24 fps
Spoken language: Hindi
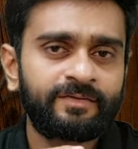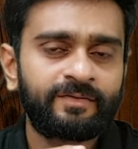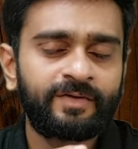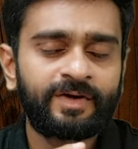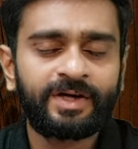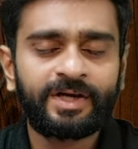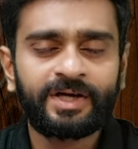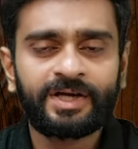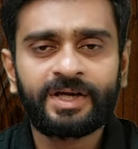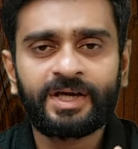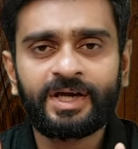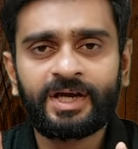
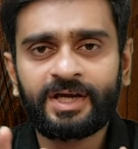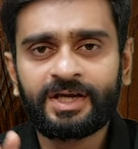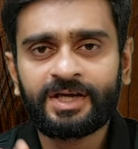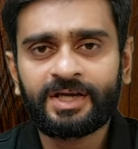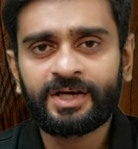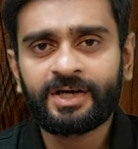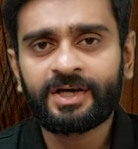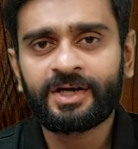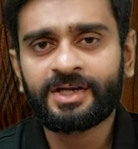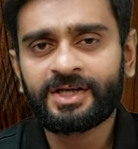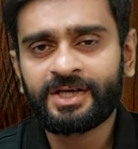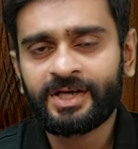वरना क्या है कि
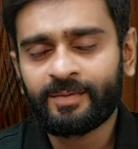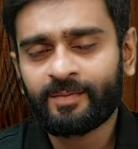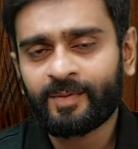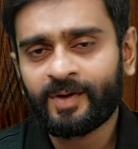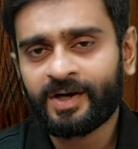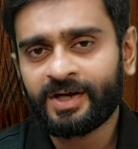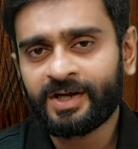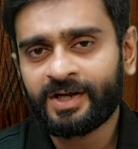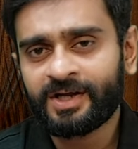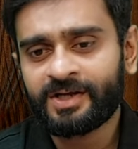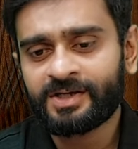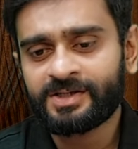अगर ये
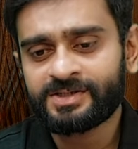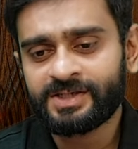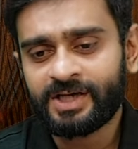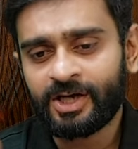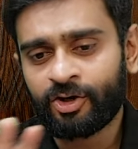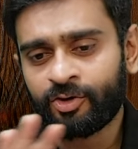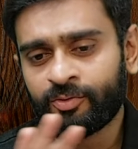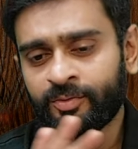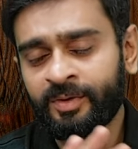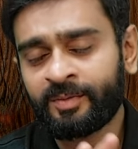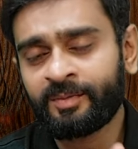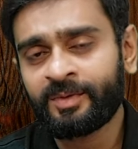पार्टिकल्स
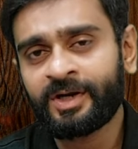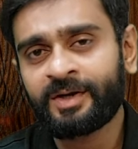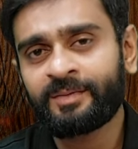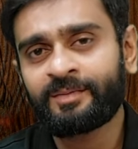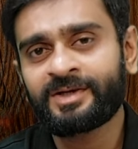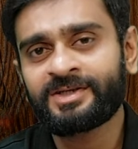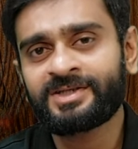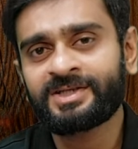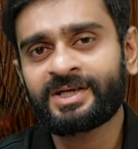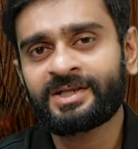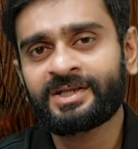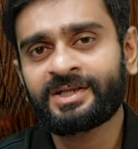आर ओ
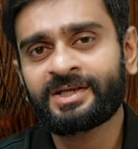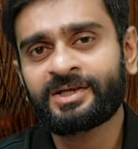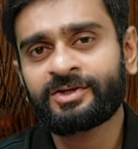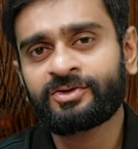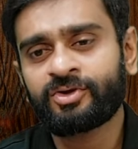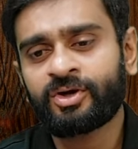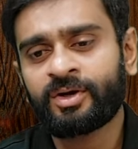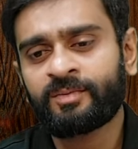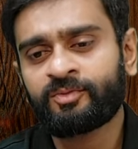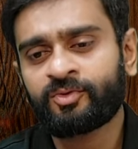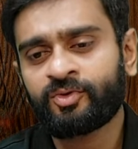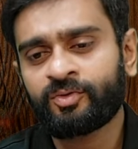में जाते हैं
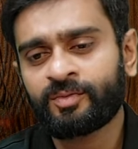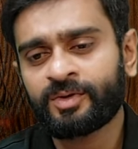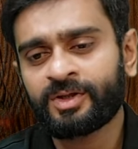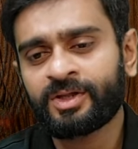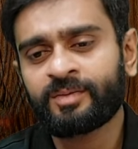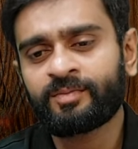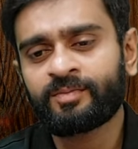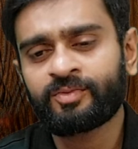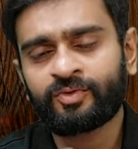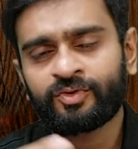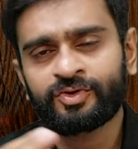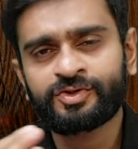तो आपको
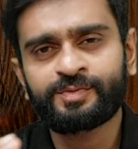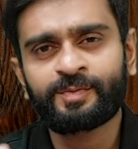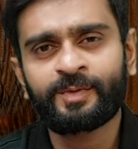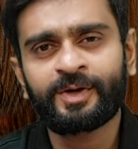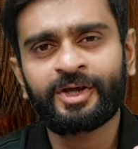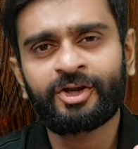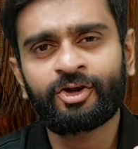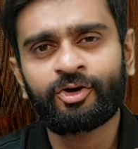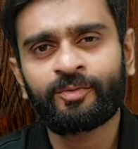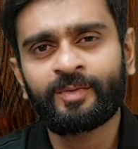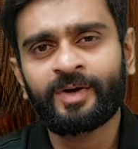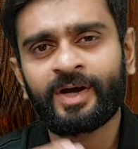मतलब कुछ
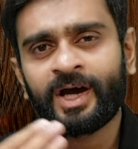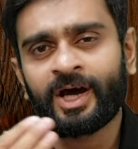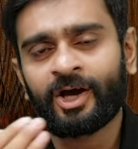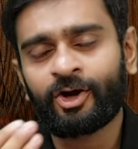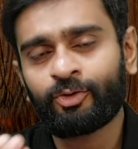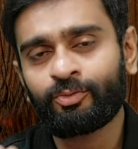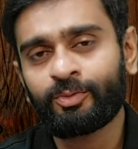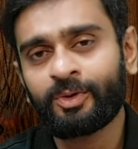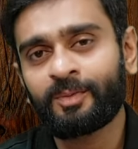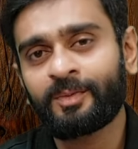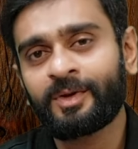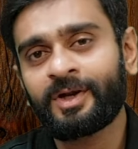महीनों में आर
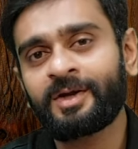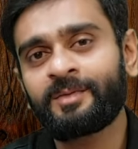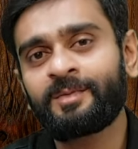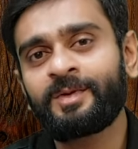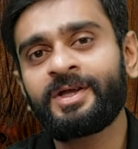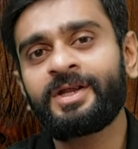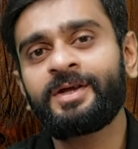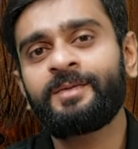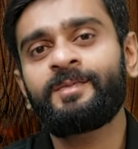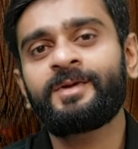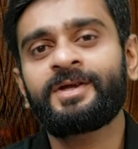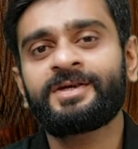ओ
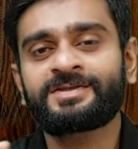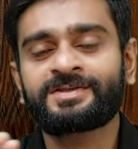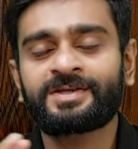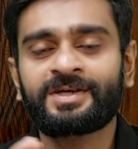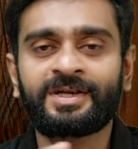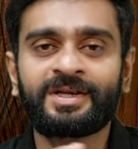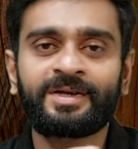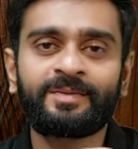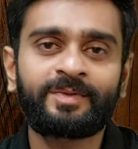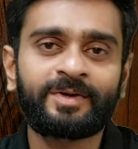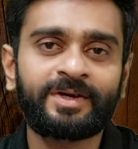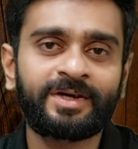भी रिप्लेस
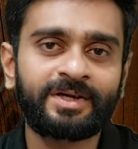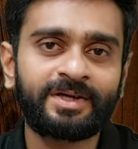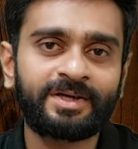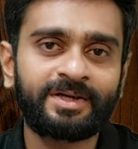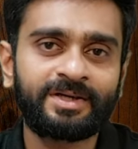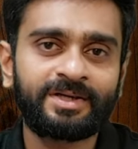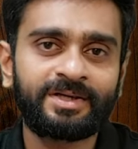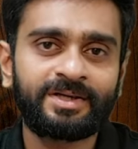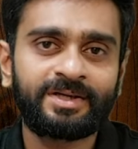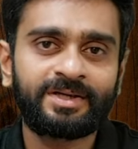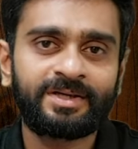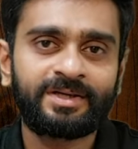करनी पड़ेगी
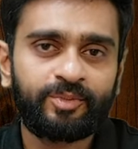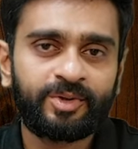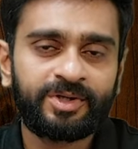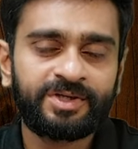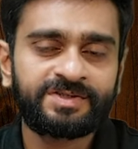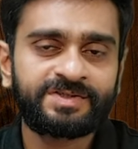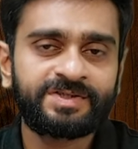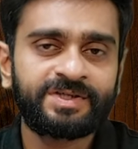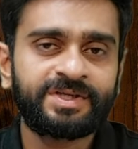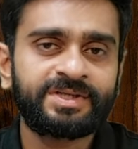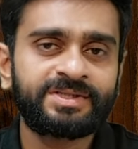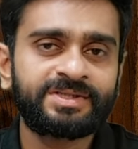पर
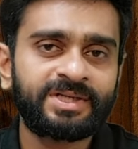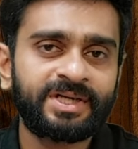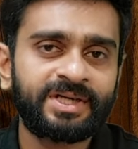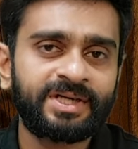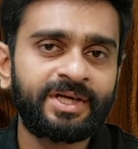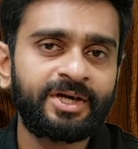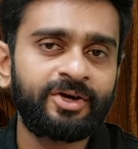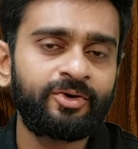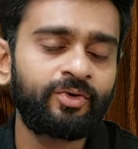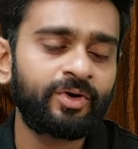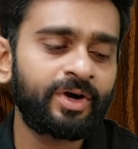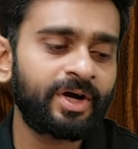इससे अच्छा
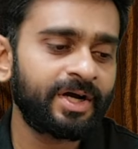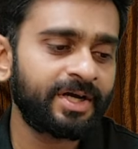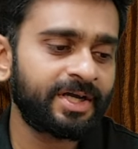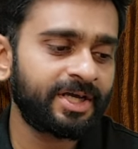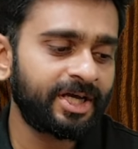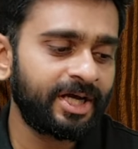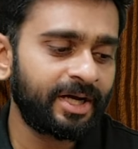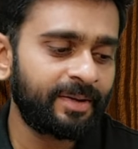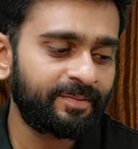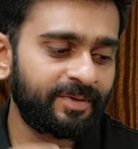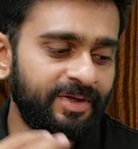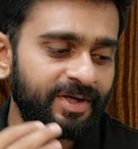ये होगा
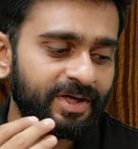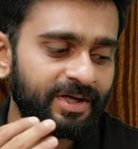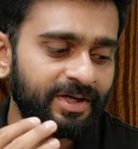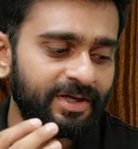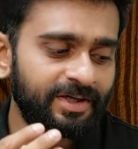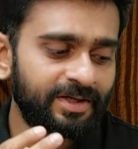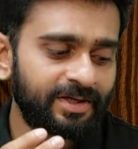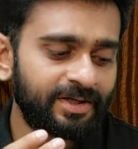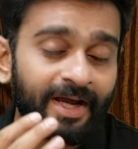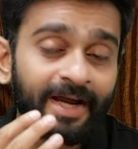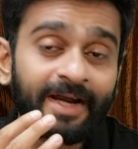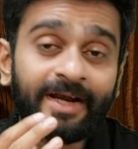कि आप ये
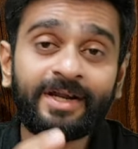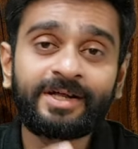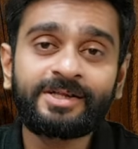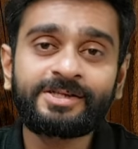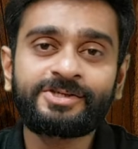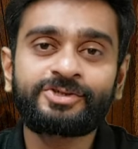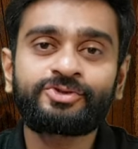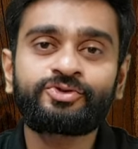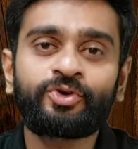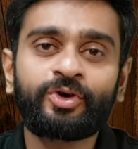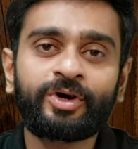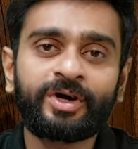
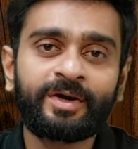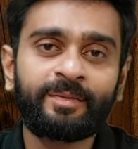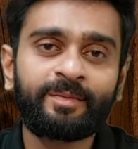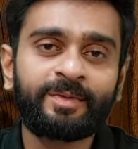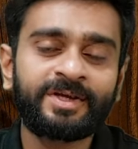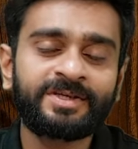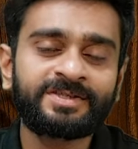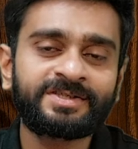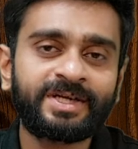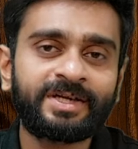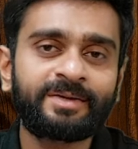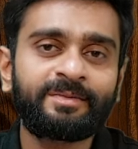कैंडल्स जो है
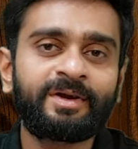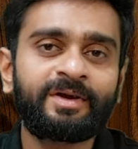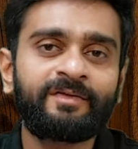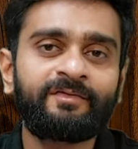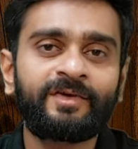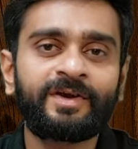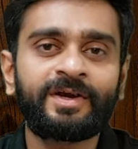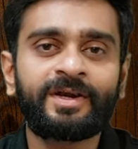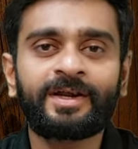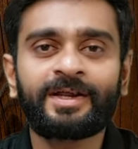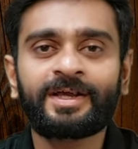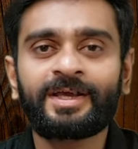प्री सेडिमेंट
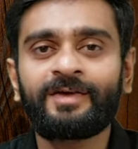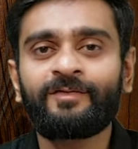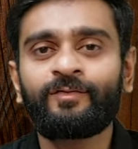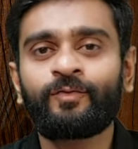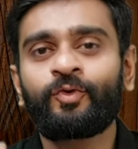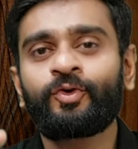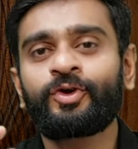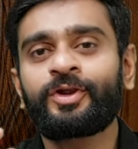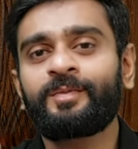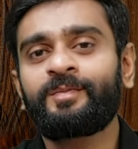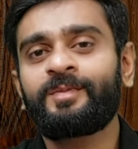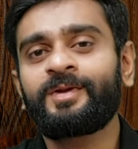फिल्टर की
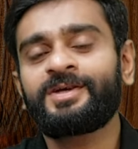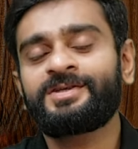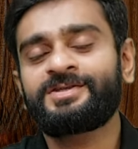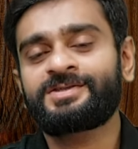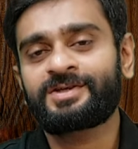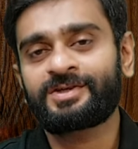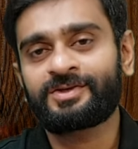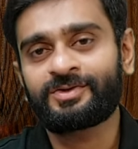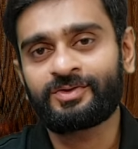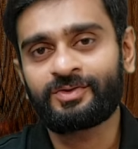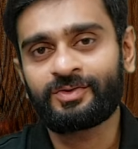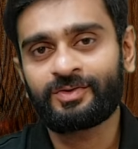वो रिप्लेस
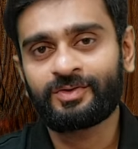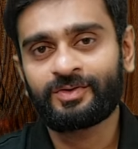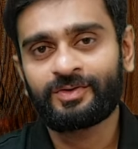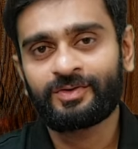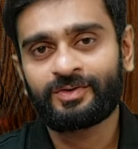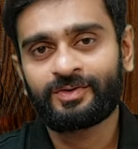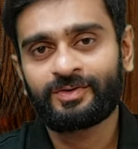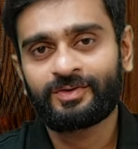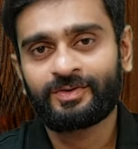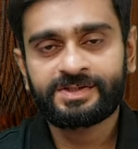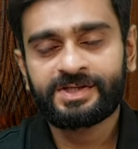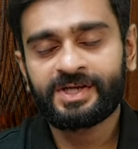कर दो
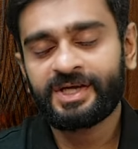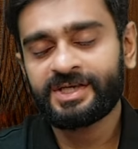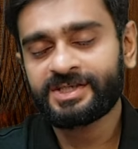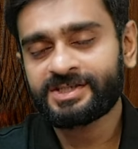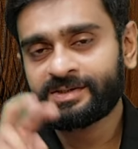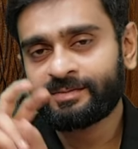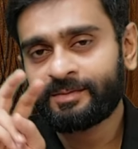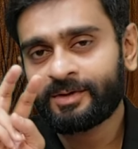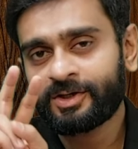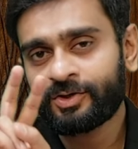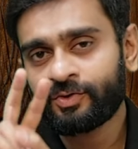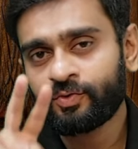स्टेज
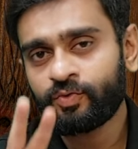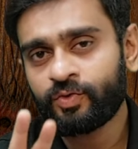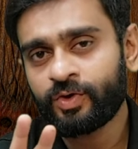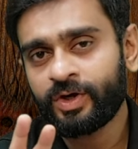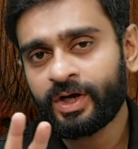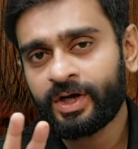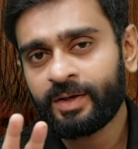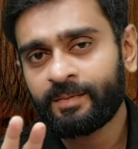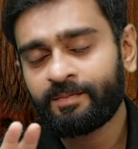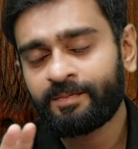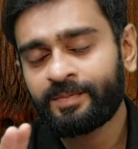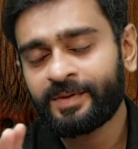नंबर टू
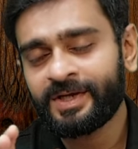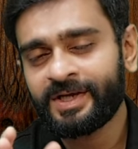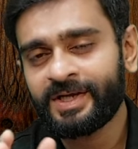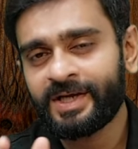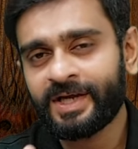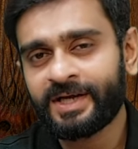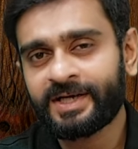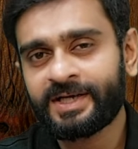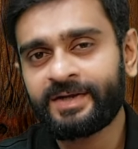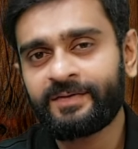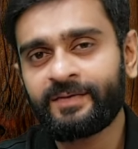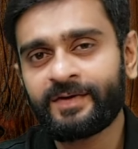है प्री
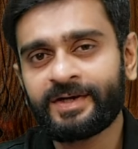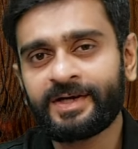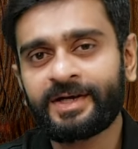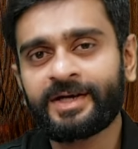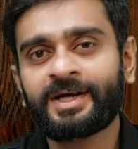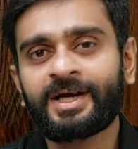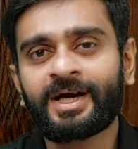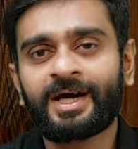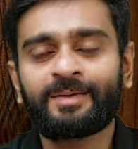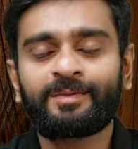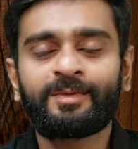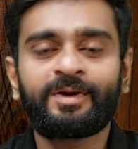
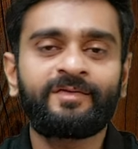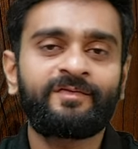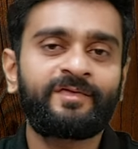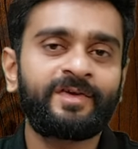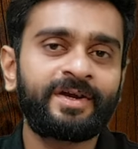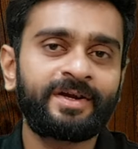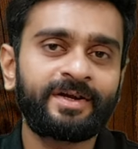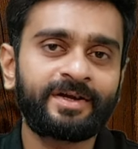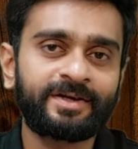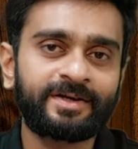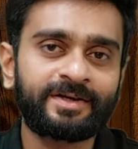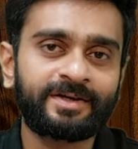एक्टिवेटेड कार्बन
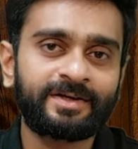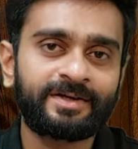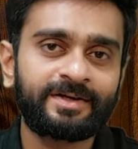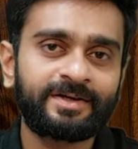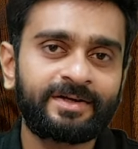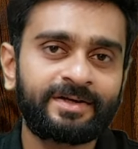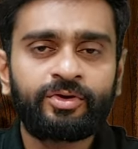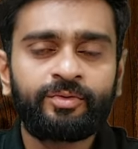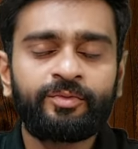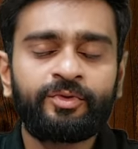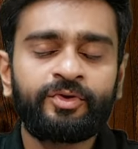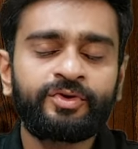फिल्टर
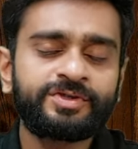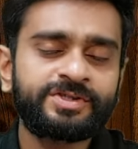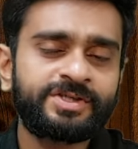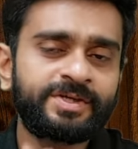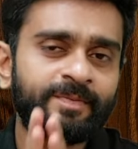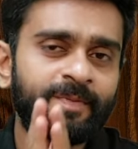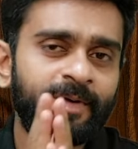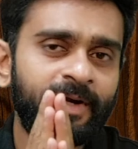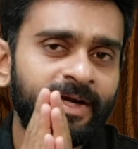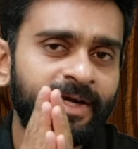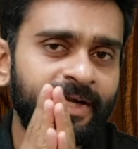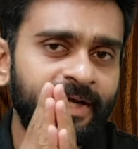तो
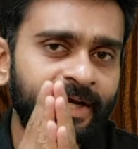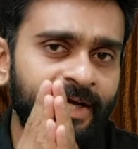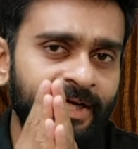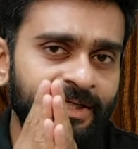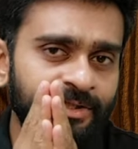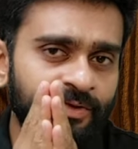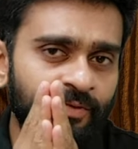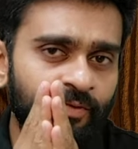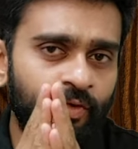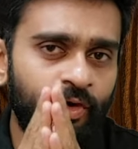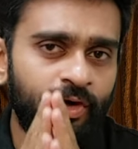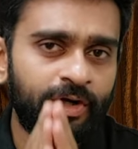म्यूनसिपाली का
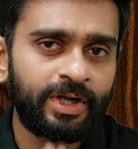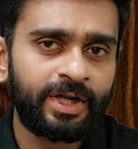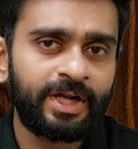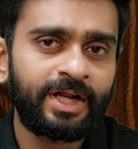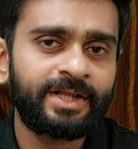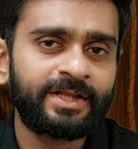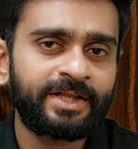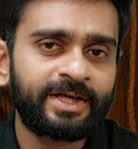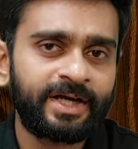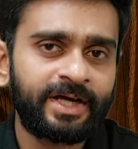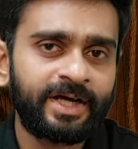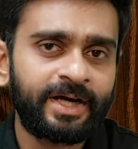जो वाटर
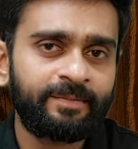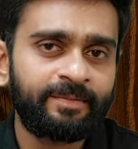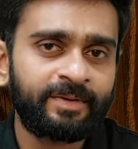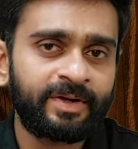आता है